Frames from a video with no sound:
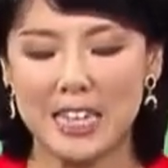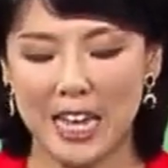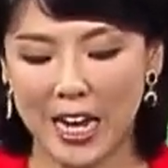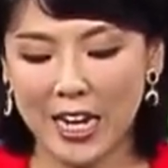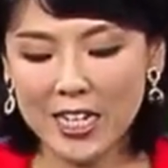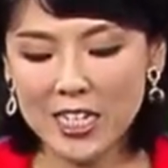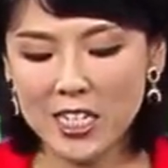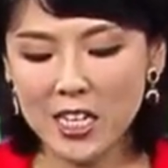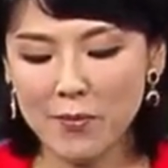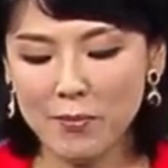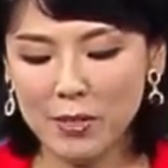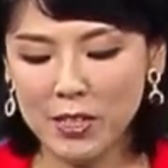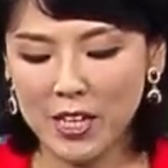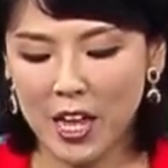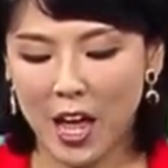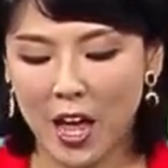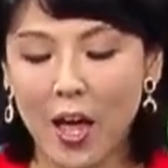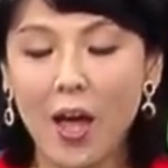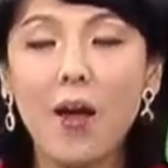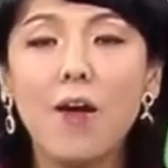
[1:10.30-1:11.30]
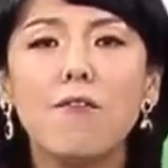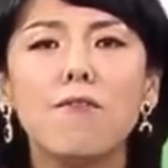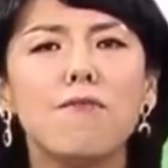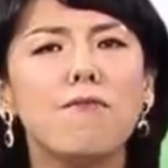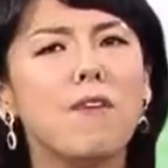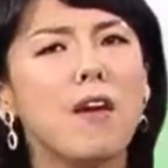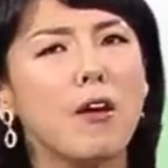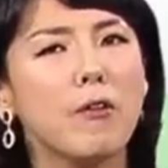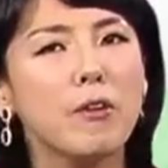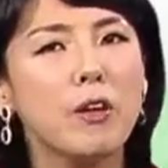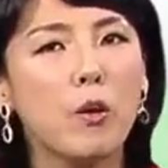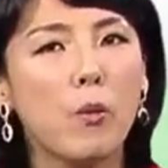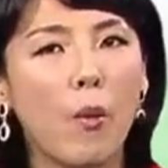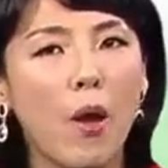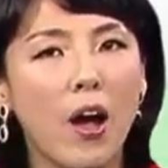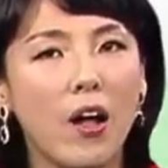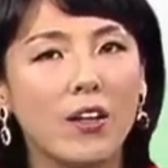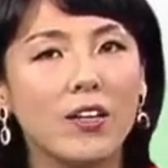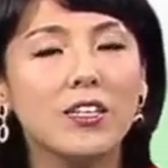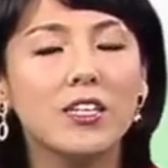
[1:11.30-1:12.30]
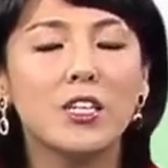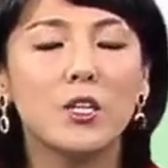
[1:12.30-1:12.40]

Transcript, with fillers: 잘 지냅니다. Very well.